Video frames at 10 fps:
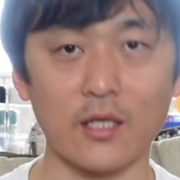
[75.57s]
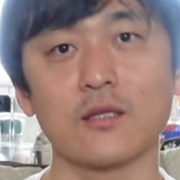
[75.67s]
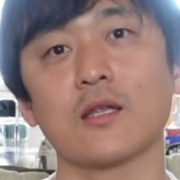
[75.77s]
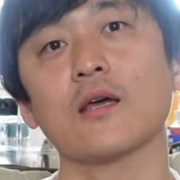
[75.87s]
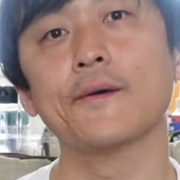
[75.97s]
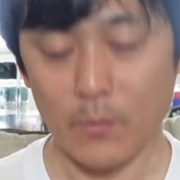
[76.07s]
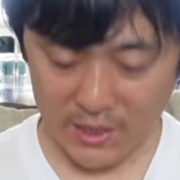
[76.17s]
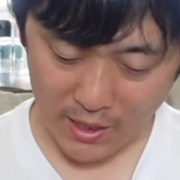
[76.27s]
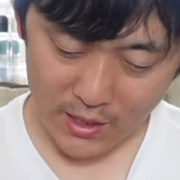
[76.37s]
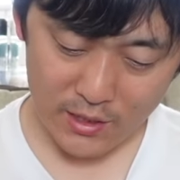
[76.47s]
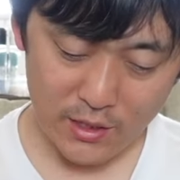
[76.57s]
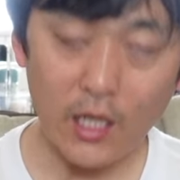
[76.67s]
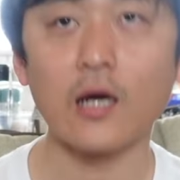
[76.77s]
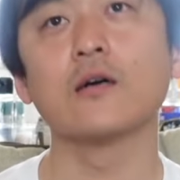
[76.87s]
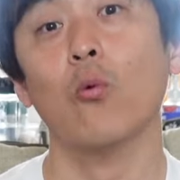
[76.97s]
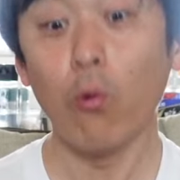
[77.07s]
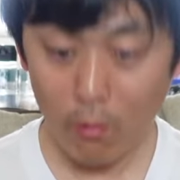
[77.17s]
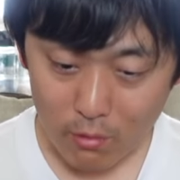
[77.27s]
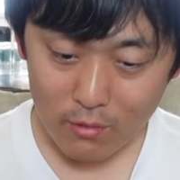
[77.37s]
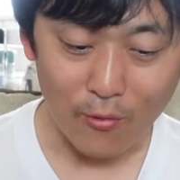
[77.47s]
経って見返したら
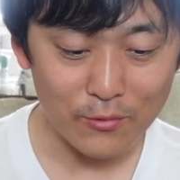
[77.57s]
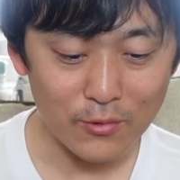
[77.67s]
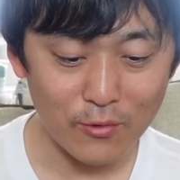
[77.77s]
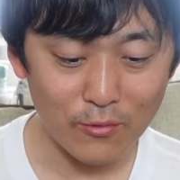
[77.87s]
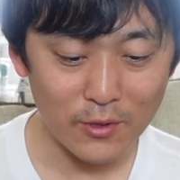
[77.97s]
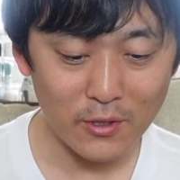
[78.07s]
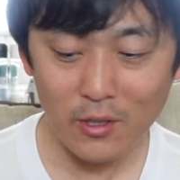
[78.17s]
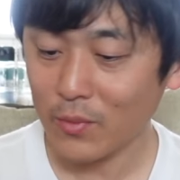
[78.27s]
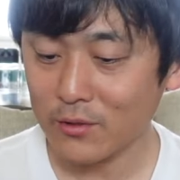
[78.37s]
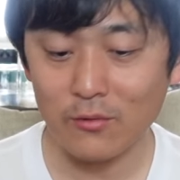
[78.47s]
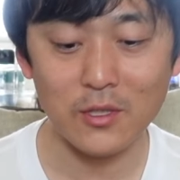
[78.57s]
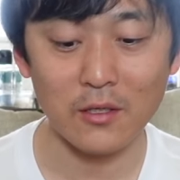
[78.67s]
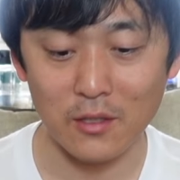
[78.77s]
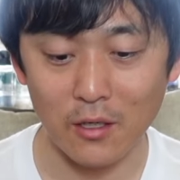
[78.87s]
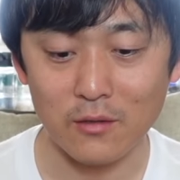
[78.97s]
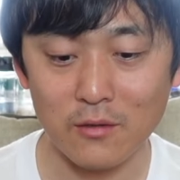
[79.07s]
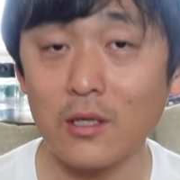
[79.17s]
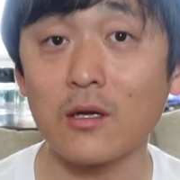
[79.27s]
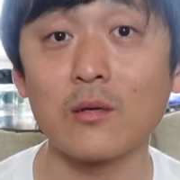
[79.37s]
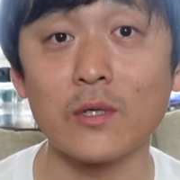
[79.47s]
おこの時こんだけ頑張っとったんだっ
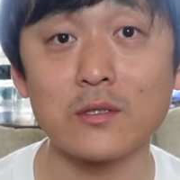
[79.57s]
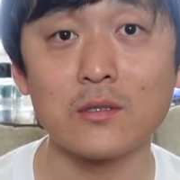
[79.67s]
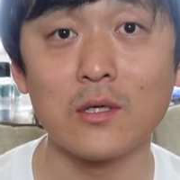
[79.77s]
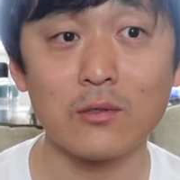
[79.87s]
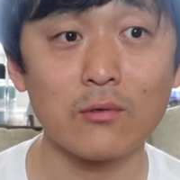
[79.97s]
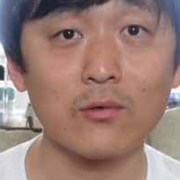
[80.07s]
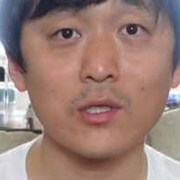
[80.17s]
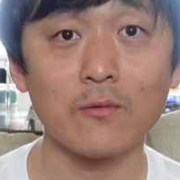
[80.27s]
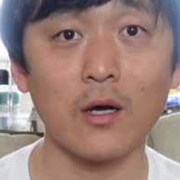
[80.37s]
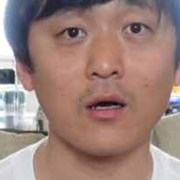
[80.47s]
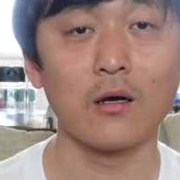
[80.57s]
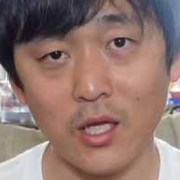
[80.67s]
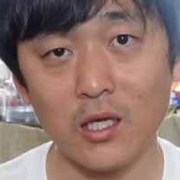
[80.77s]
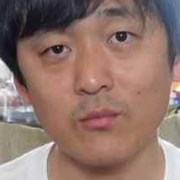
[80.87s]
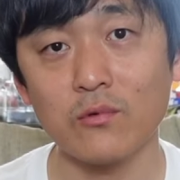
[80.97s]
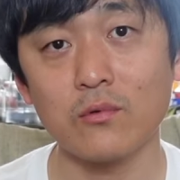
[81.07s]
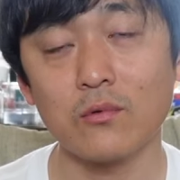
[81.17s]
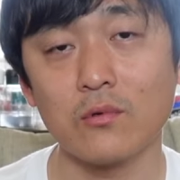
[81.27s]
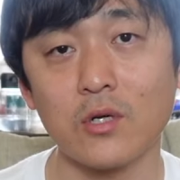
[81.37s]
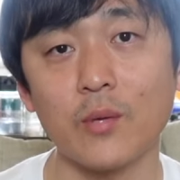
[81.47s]
てなりますその時は
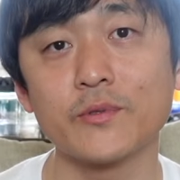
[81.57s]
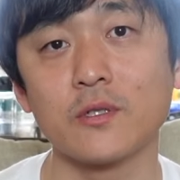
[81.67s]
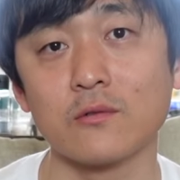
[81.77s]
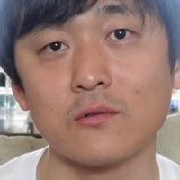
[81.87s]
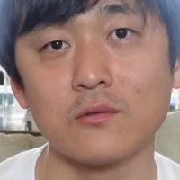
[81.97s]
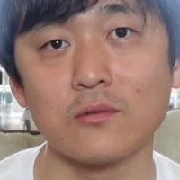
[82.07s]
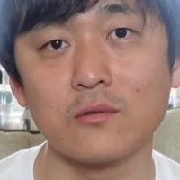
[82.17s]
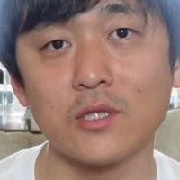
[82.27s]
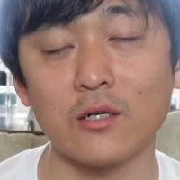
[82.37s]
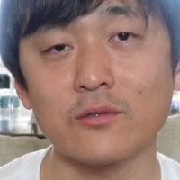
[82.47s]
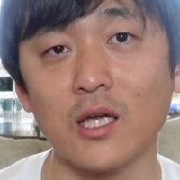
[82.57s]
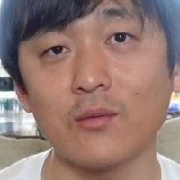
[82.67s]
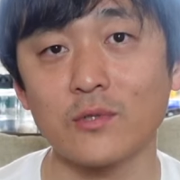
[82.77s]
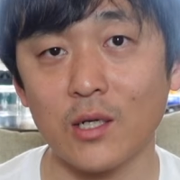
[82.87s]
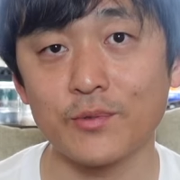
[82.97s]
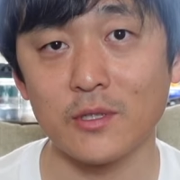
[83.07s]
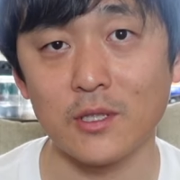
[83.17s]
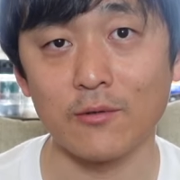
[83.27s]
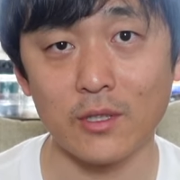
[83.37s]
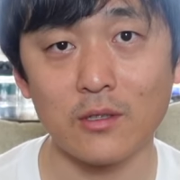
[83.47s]
タイムカプセル逆
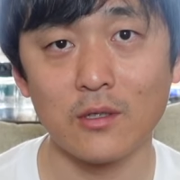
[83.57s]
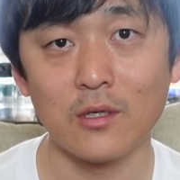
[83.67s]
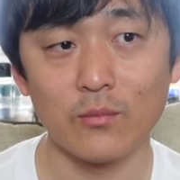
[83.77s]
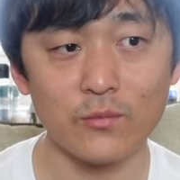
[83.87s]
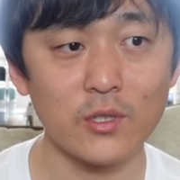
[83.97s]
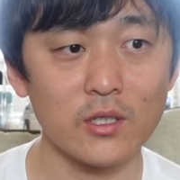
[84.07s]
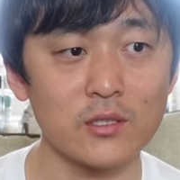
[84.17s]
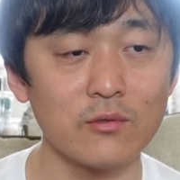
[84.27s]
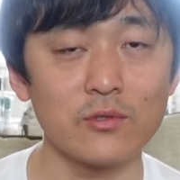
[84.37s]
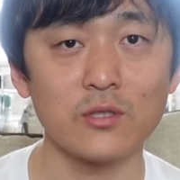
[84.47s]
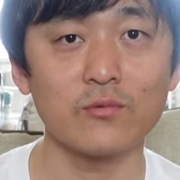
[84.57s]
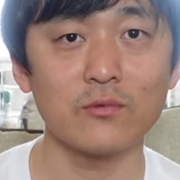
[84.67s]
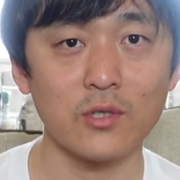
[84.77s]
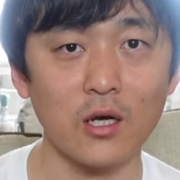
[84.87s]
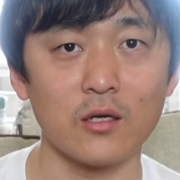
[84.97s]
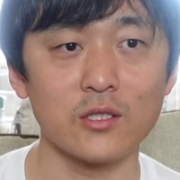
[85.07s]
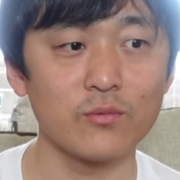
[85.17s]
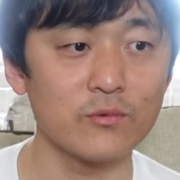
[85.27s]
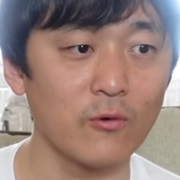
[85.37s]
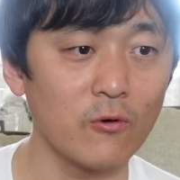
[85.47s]
タイムカプセルだよね昔の自分が
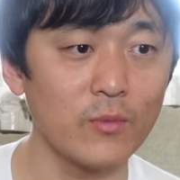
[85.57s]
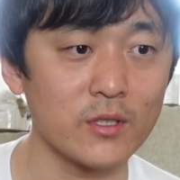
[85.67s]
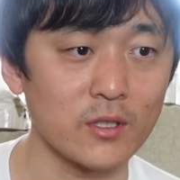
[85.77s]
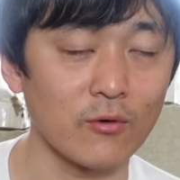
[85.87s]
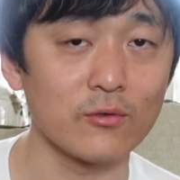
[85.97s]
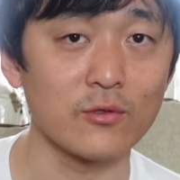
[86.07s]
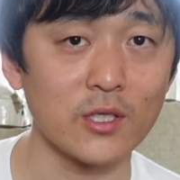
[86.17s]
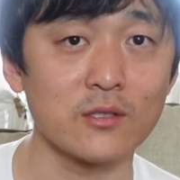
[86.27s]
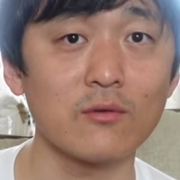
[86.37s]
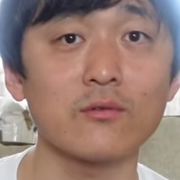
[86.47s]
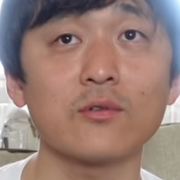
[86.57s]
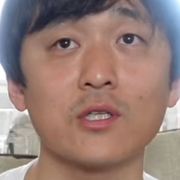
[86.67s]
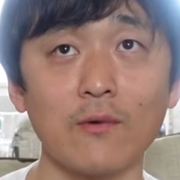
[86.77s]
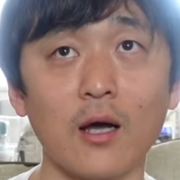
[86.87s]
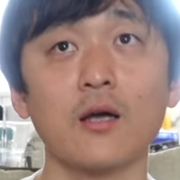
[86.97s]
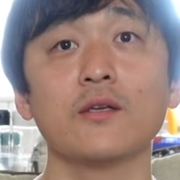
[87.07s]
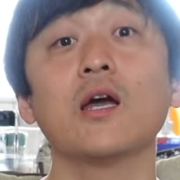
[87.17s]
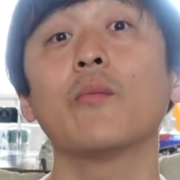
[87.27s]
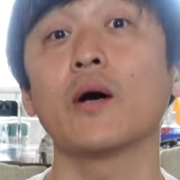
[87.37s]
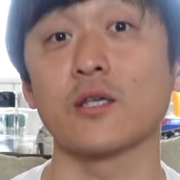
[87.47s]
自分を褒めてたことでその時は
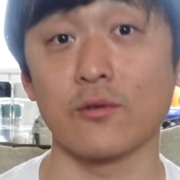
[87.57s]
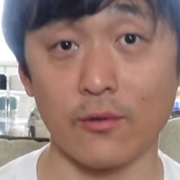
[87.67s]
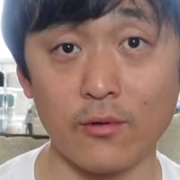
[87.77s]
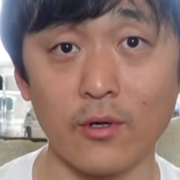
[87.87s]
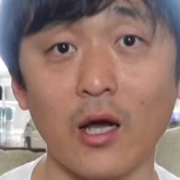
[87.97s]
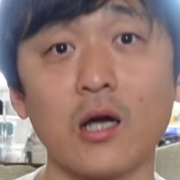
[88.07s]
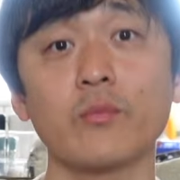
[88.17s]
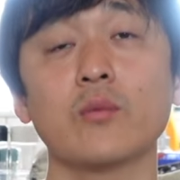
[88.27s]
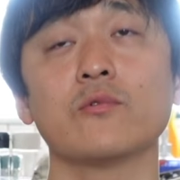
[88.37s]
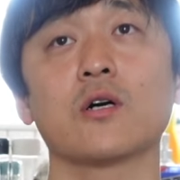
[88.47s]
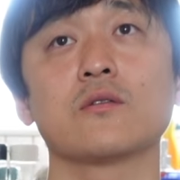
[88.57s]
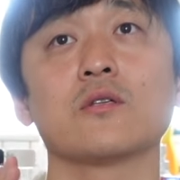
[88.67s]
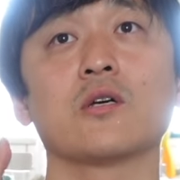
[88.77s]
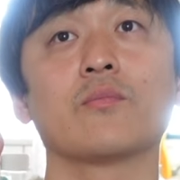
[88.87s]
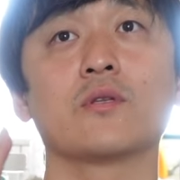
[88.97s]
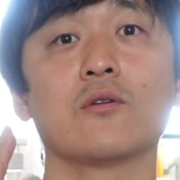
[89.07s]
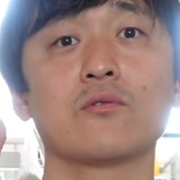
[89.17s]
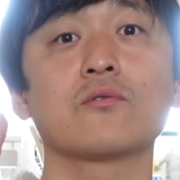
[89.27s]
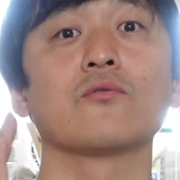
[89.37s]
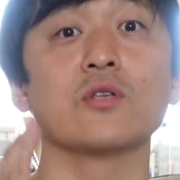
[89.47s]
やばい人よ鏡に向かって喋ってる
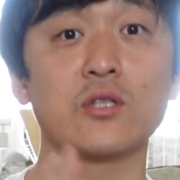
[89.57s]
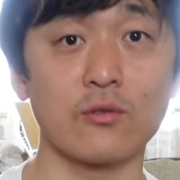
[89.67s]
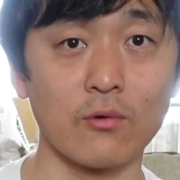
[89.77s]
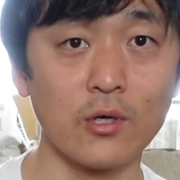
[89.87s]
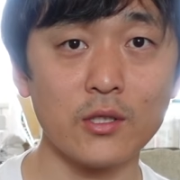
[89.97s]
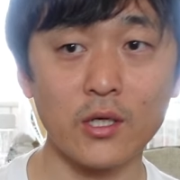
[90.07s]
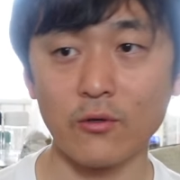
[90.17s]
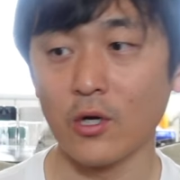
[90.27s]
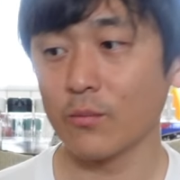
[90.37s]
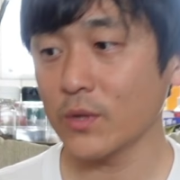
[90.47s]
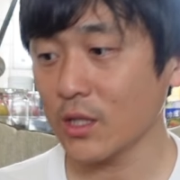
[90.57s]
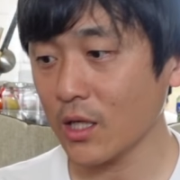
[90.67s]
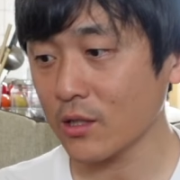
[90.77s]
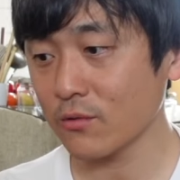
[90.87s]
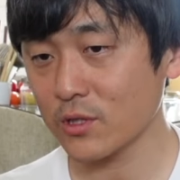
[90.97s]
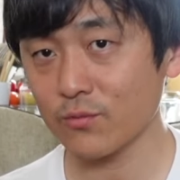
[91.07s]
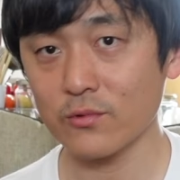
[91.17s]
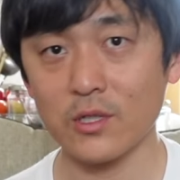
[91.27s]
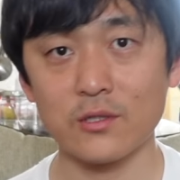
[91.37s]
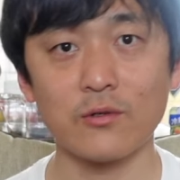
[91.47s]
人と一緒だけど未来の自
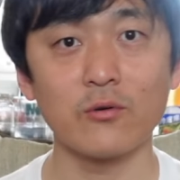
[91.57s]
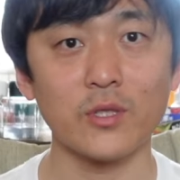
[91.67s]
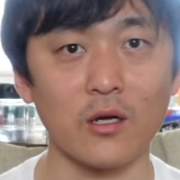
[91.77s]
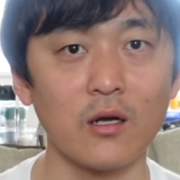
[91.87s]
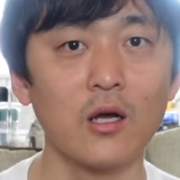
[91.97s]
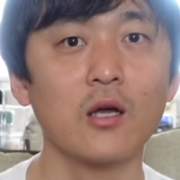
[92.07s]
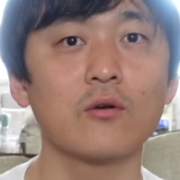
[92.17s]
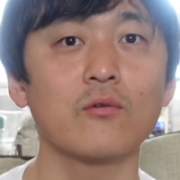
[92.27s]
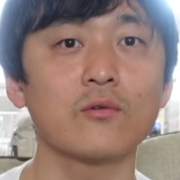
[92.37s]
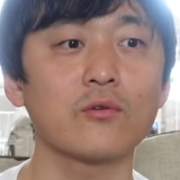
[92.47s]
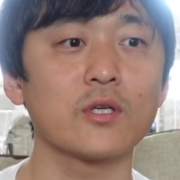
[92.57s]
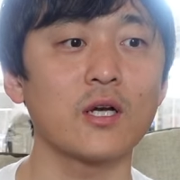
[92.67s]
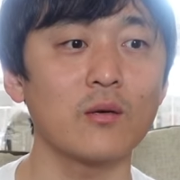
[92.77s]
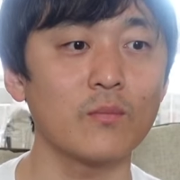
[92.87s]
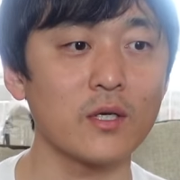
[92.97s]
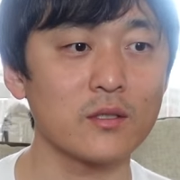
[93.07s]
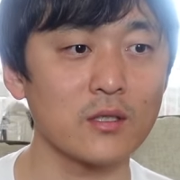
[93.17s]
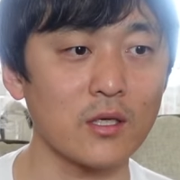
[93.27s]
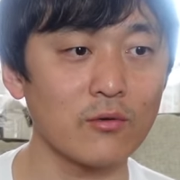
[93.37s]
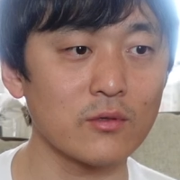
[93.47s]
分がそれを見たらこの時頑張っ
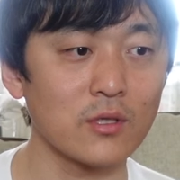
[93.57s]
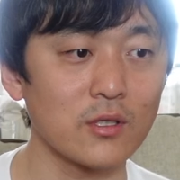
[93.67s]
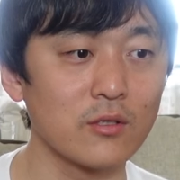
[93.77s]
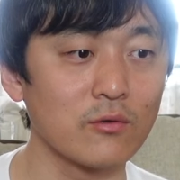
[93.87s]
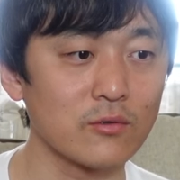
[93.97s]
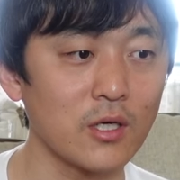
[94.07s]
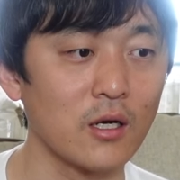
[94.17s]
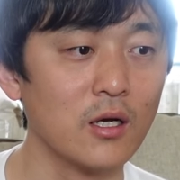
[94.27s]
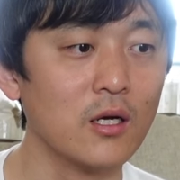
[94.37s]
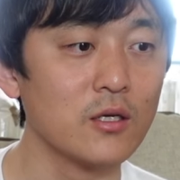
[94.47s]
てたよって記録が